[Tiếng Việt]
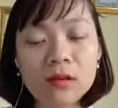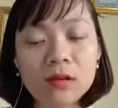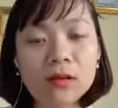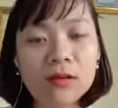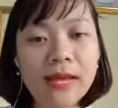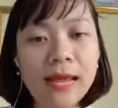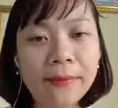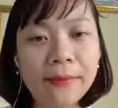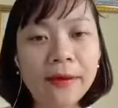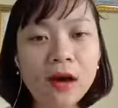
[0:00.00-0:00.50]

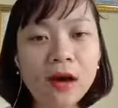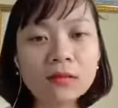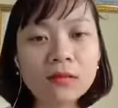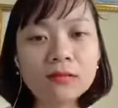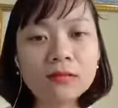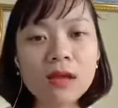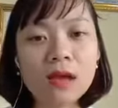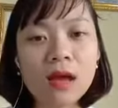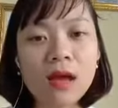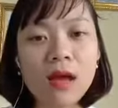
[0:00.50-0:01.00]
Đẹp
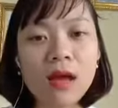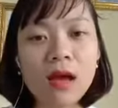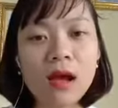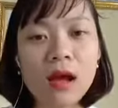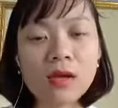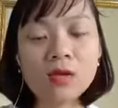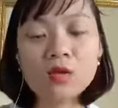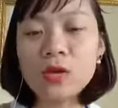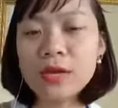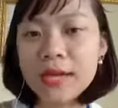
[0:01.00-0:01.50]
hơn,
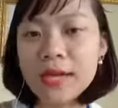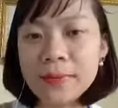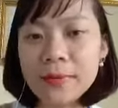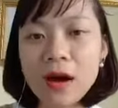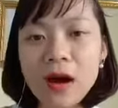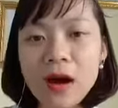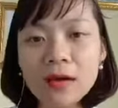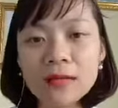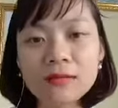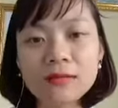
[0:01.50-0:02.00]
chuyên nghiệp
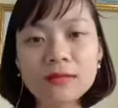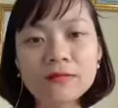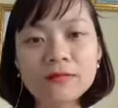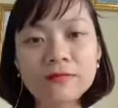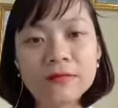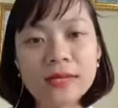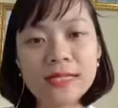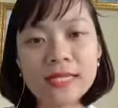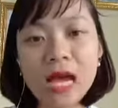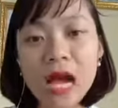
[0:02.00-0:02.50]
hơn
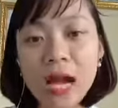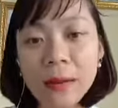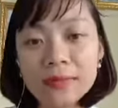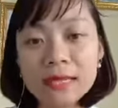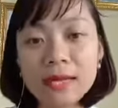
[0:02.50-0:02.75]
và sẽ hấp